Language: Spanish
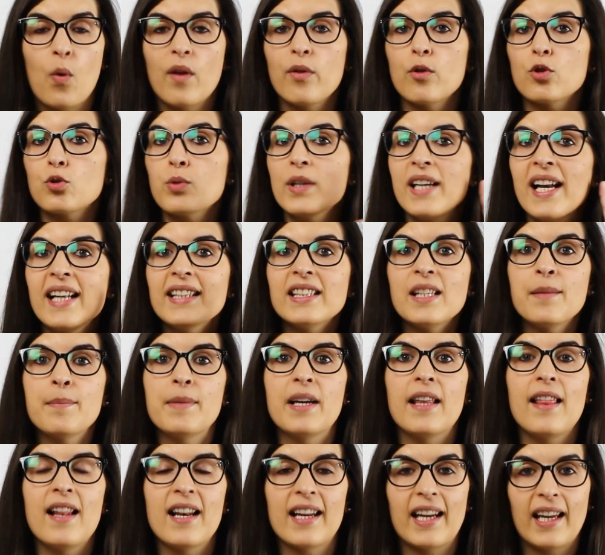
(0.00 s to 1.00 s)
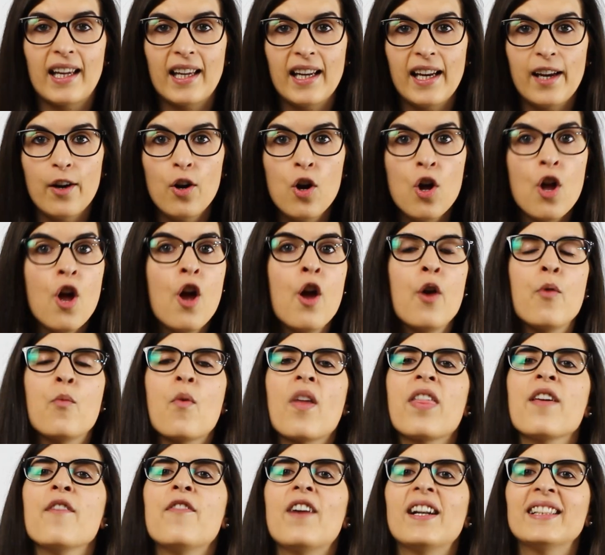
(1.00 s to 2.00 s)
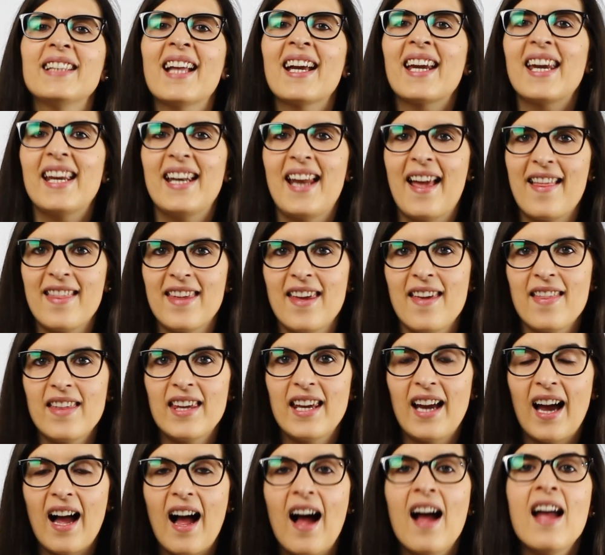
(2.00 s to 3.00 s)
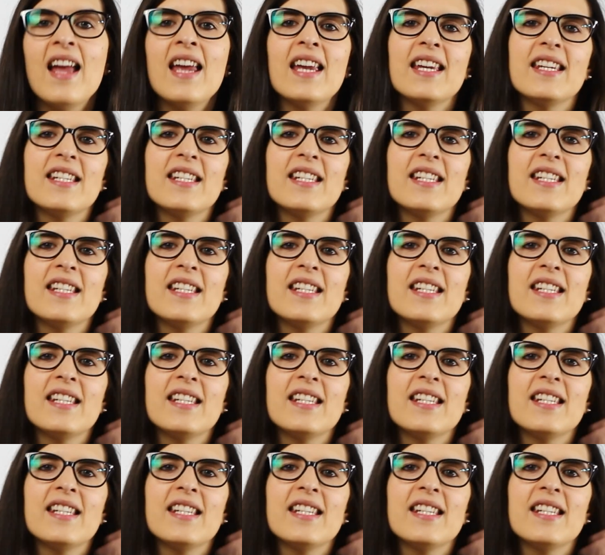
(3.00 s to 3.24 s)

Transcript: Cuando suena el timbre del recreo, no hace falta que nadie diga,